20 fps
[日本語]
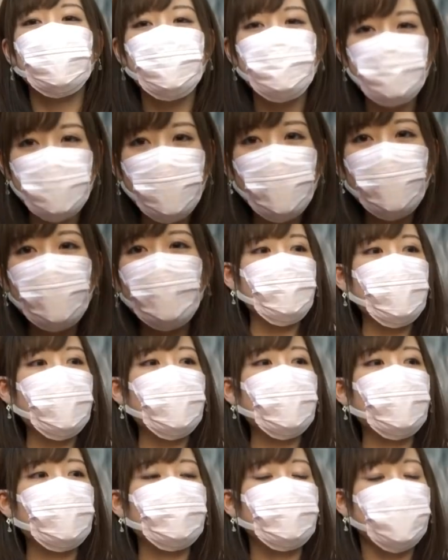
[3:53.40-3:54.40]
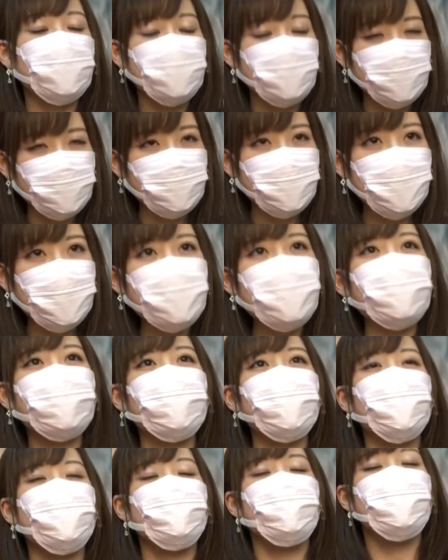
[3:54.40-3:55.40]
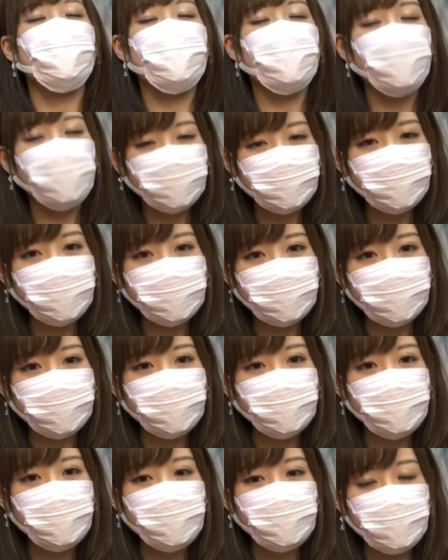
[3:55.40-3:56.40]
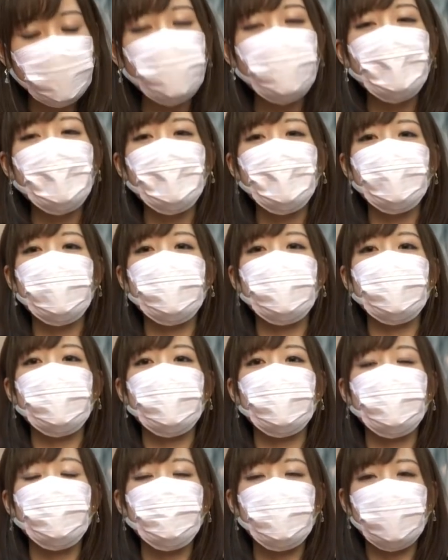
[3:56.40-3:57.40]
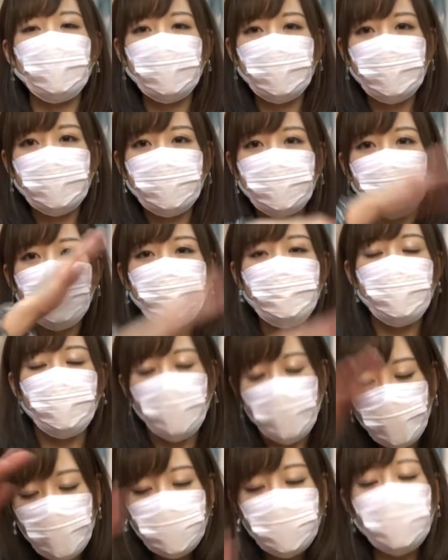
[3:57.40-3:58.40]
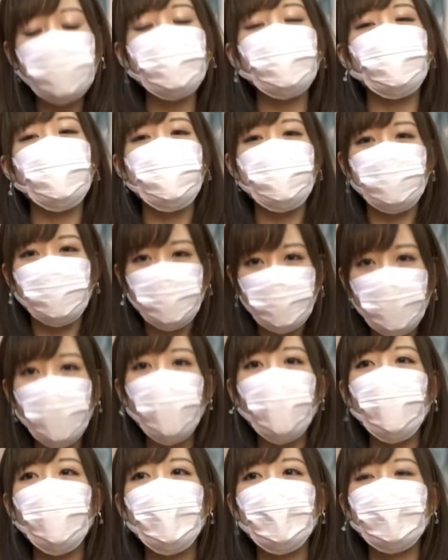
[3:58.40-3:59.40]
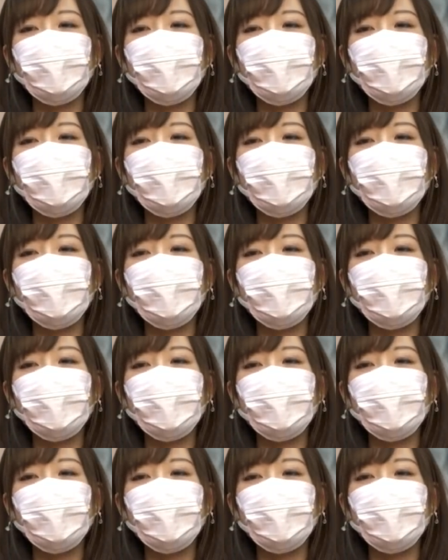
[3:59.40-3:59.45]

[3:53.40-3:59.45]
間もまあ的中したり的中しなかったりねえー、まあ振り幅は大きかったですけども